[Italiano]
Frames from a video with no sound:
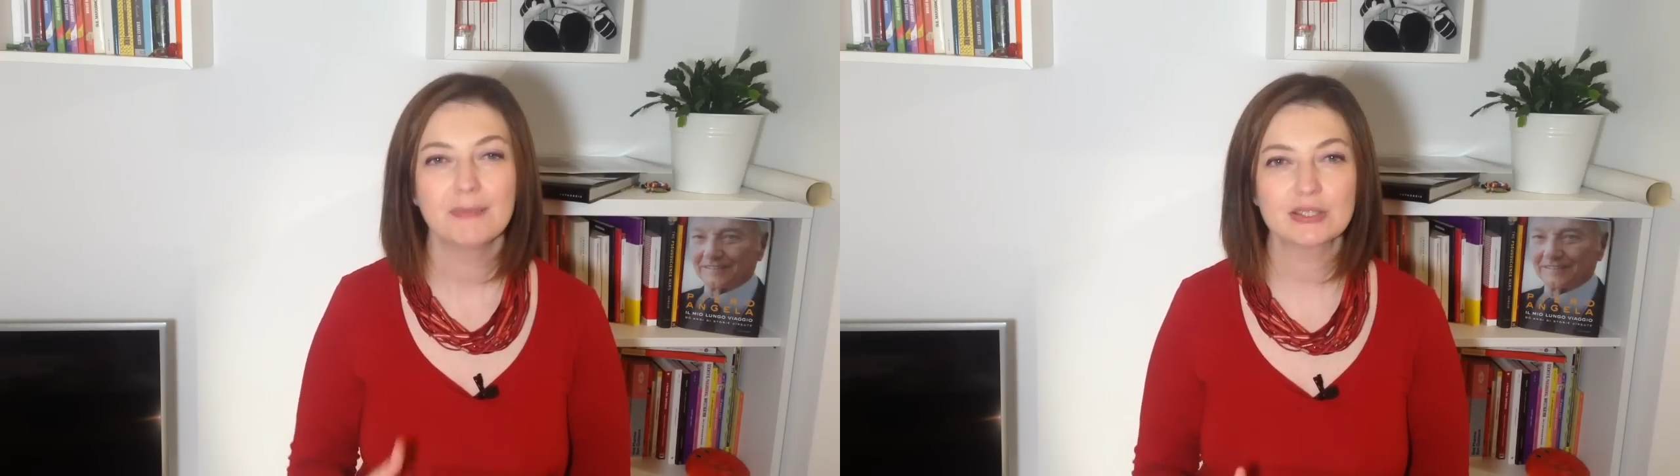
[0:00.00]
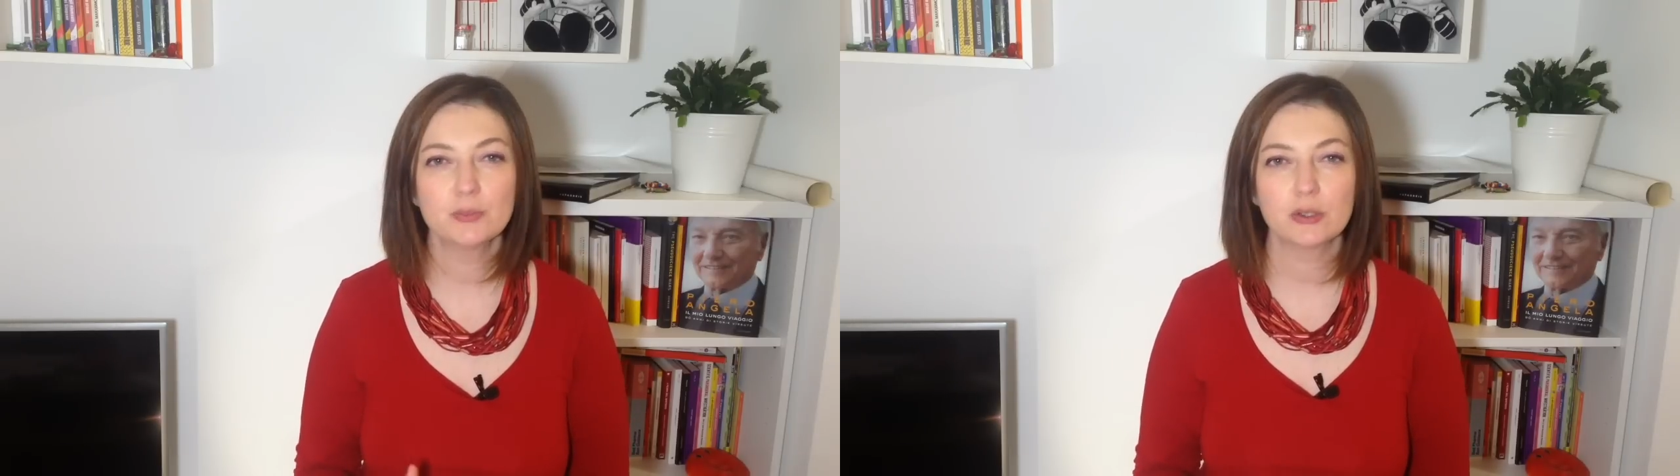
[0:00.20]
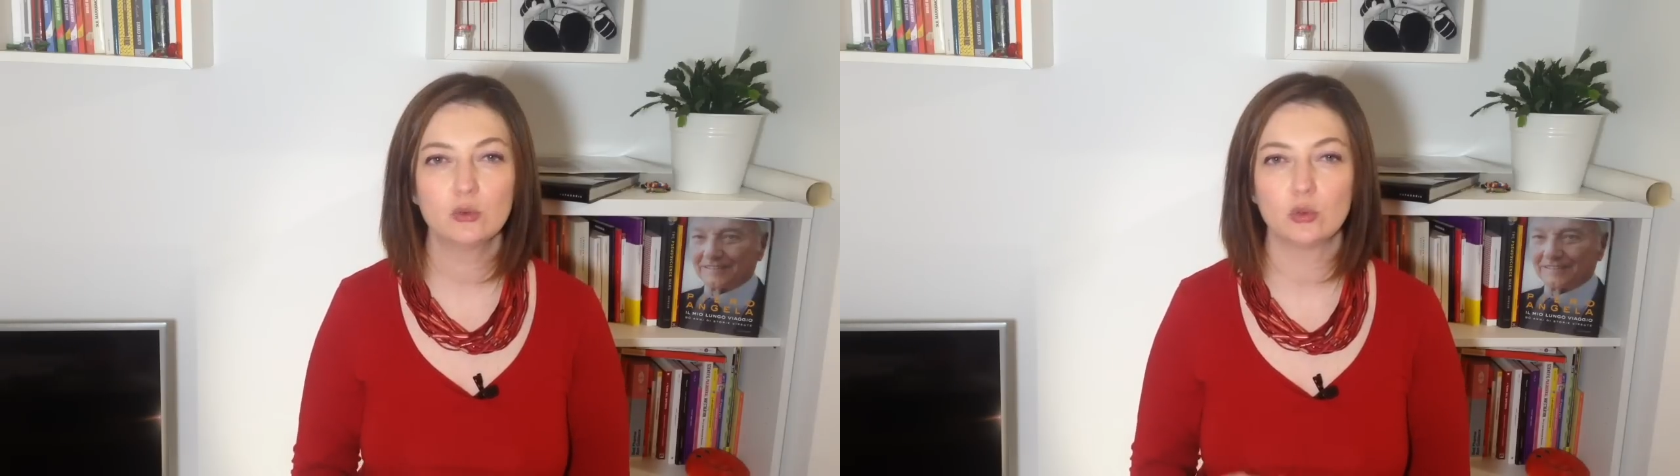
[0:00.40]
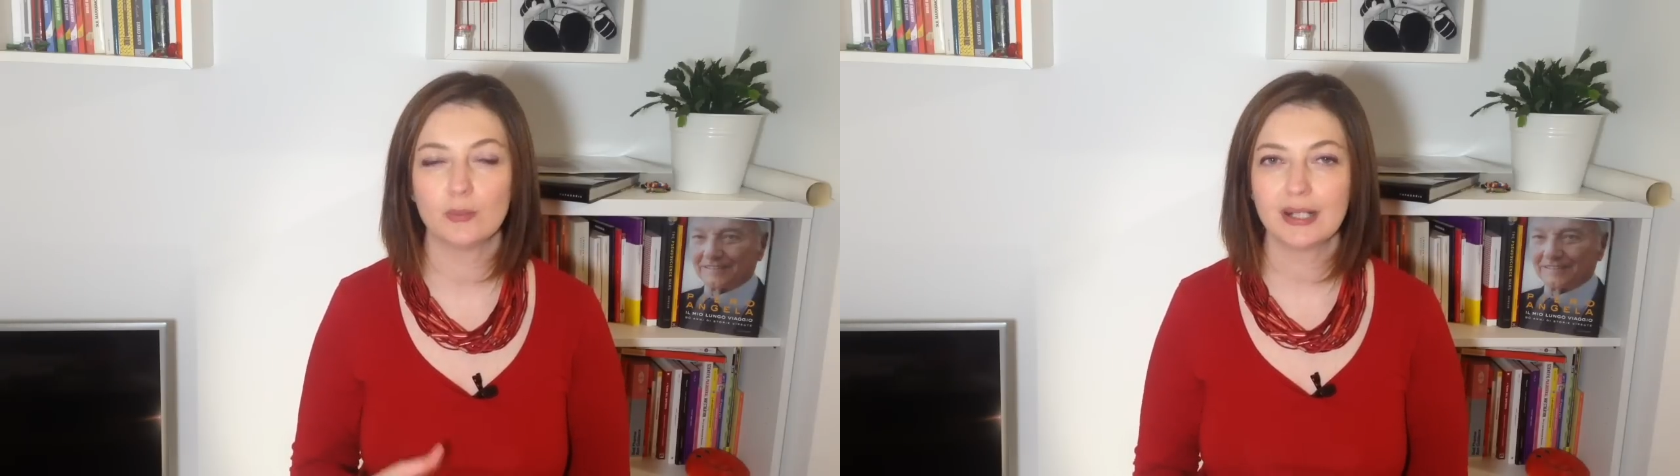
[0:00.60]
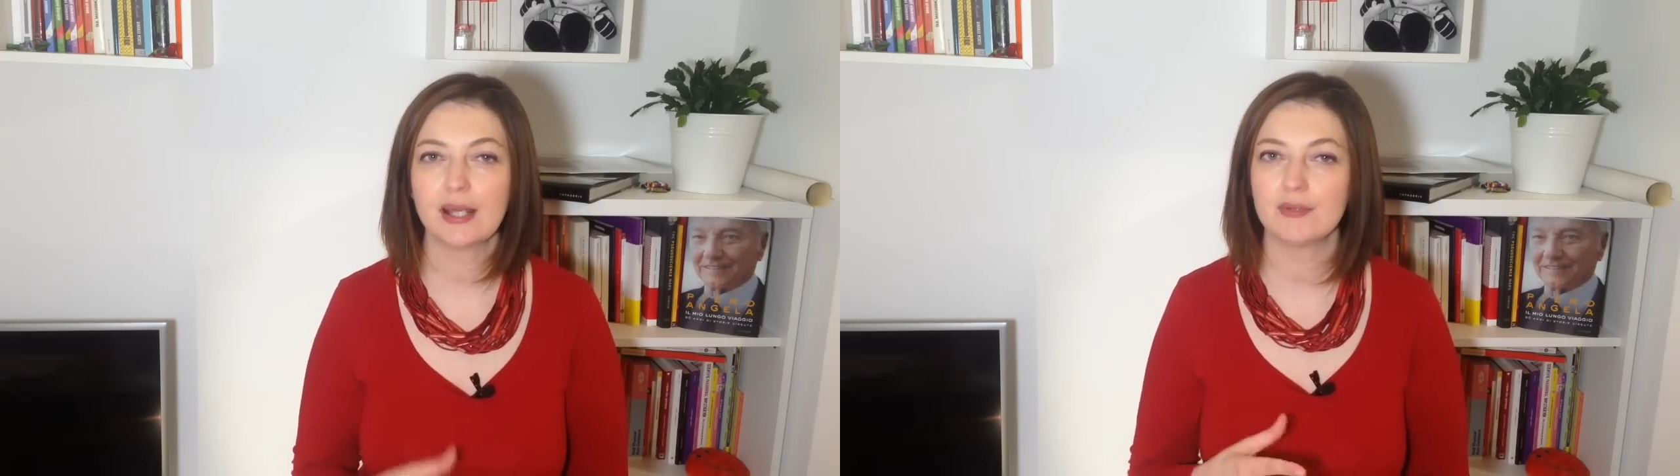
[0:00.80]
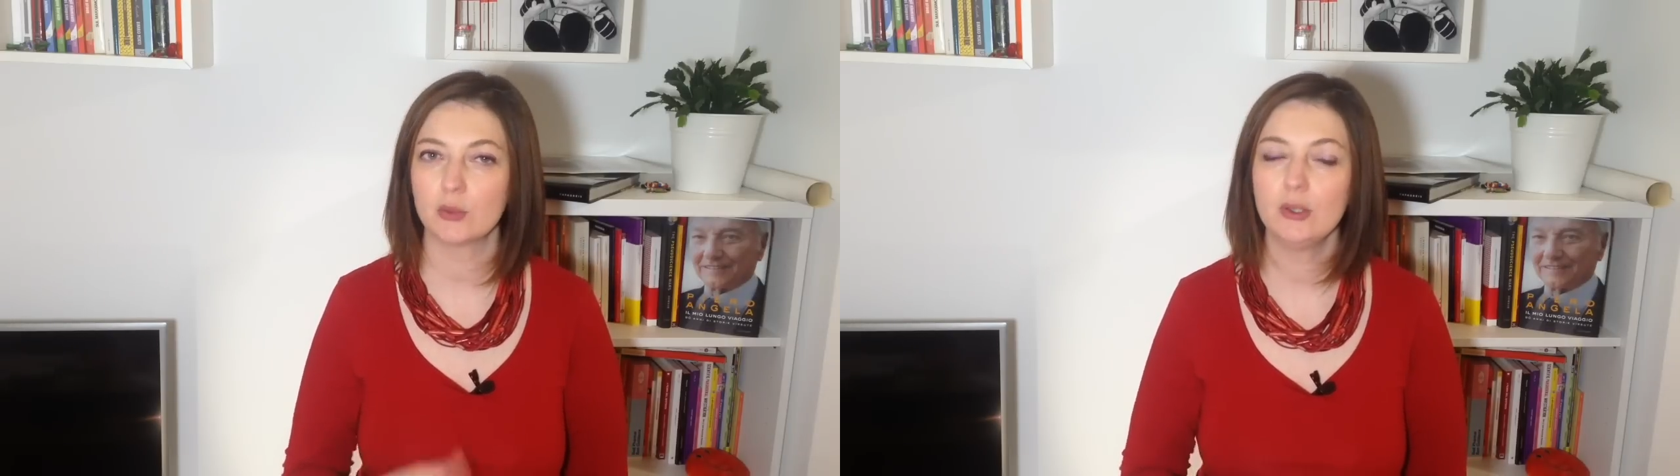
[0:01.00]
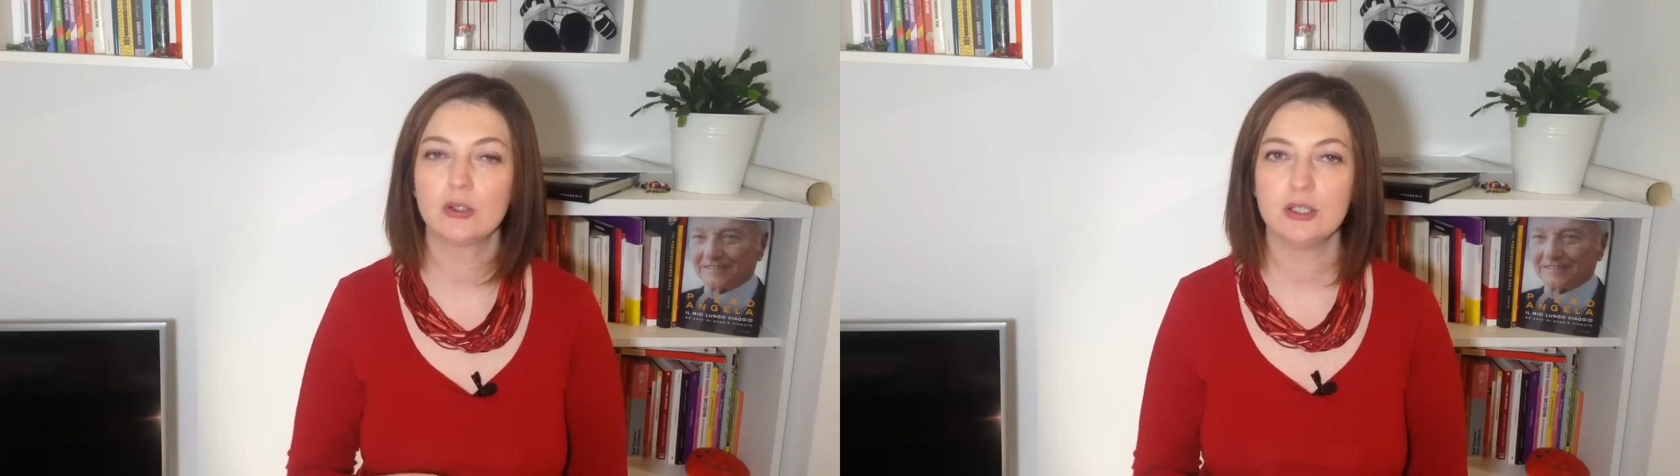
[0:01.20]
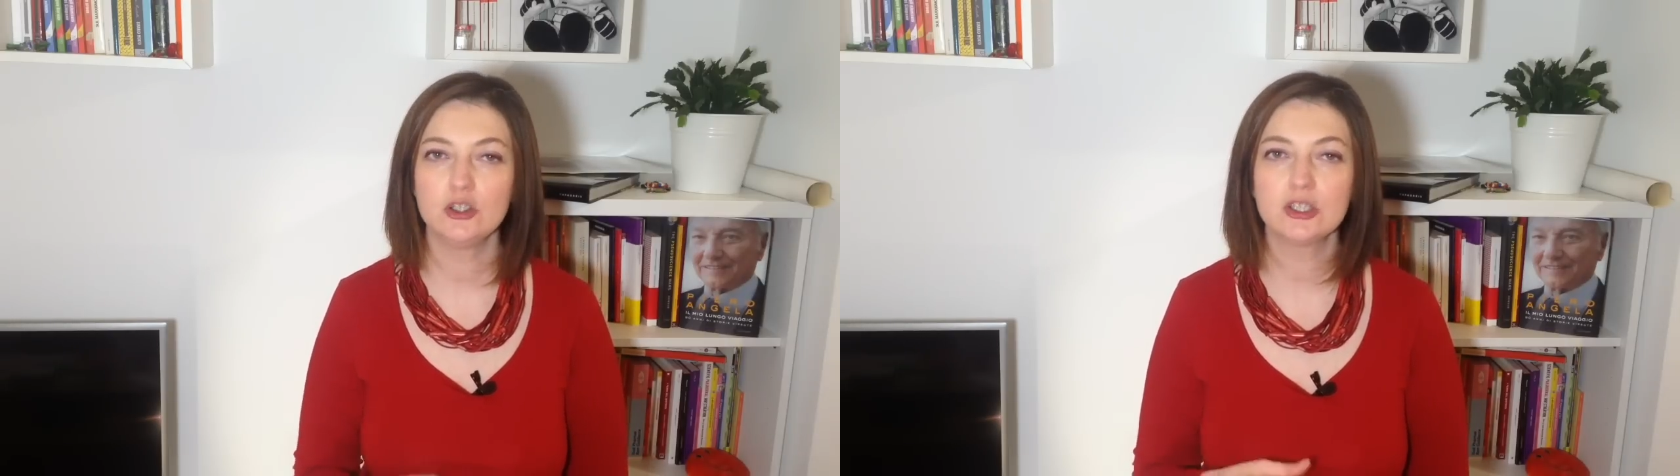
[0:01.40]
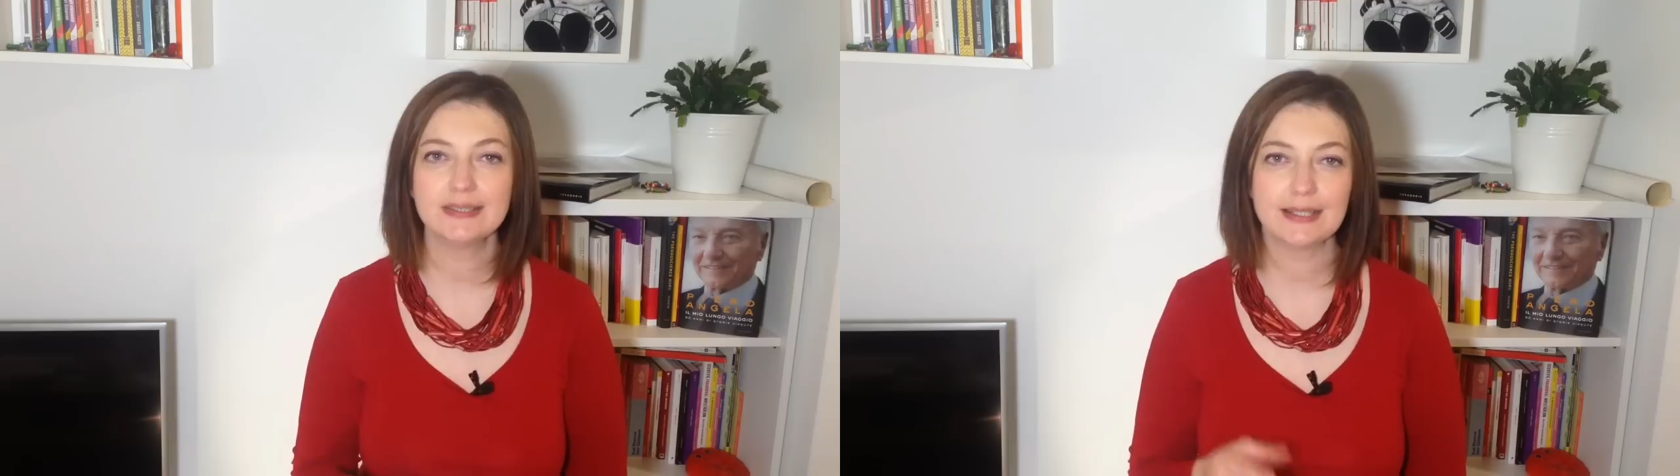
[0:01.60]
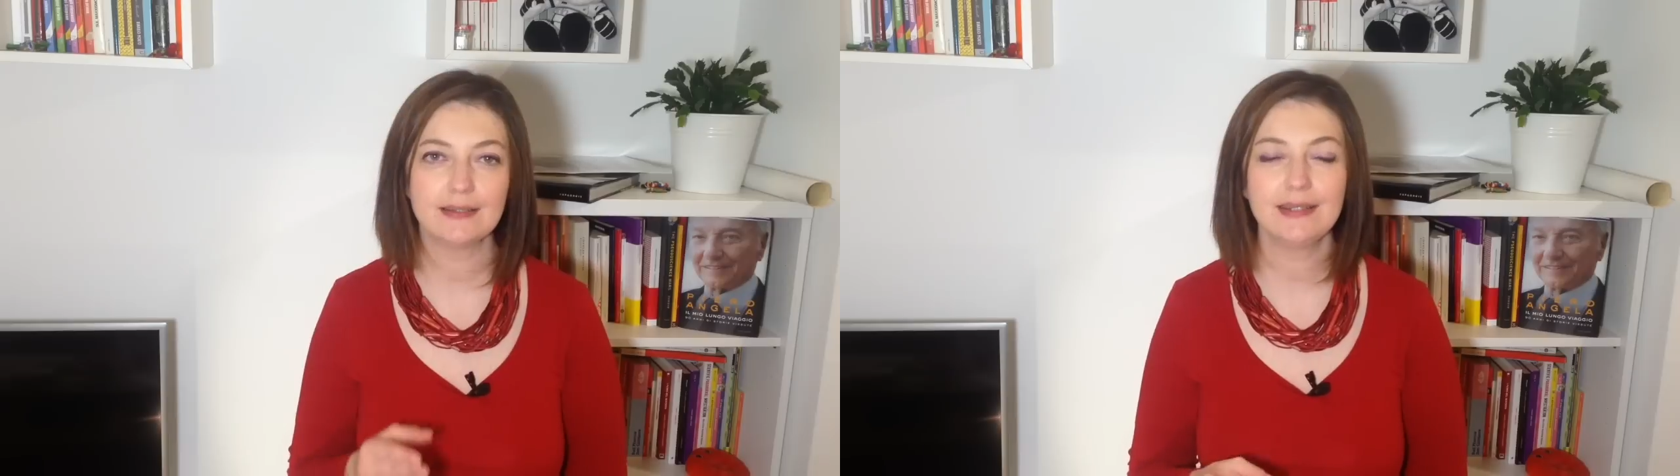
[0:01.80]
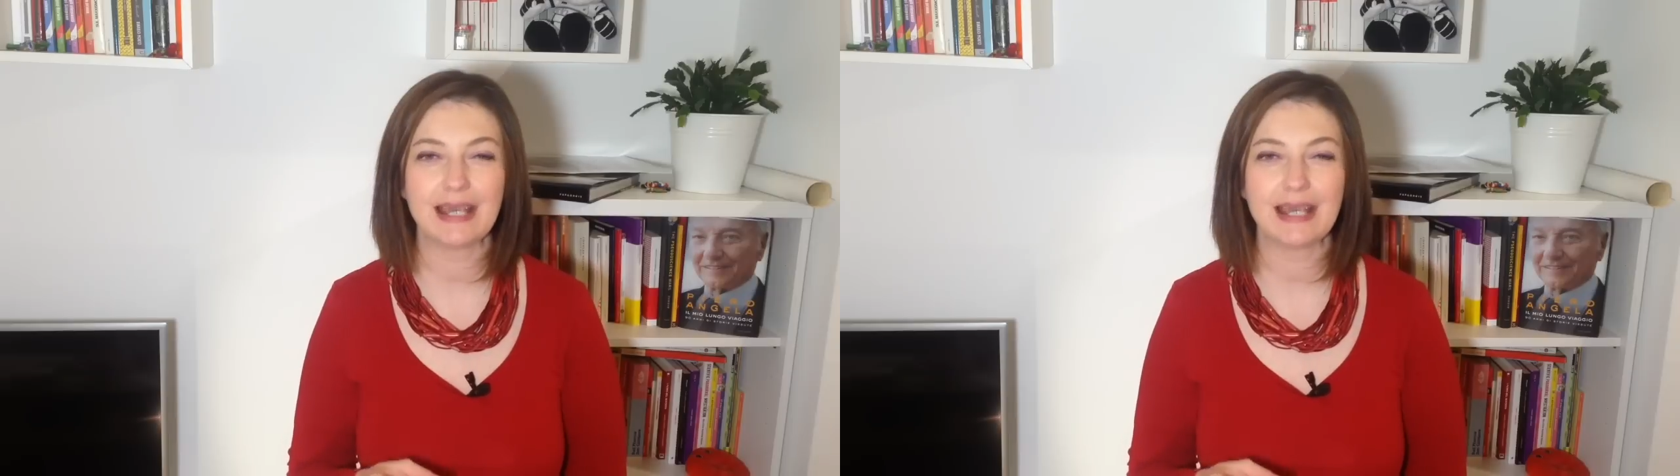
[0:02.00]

ma soprattutto mancava quello che gli scienziati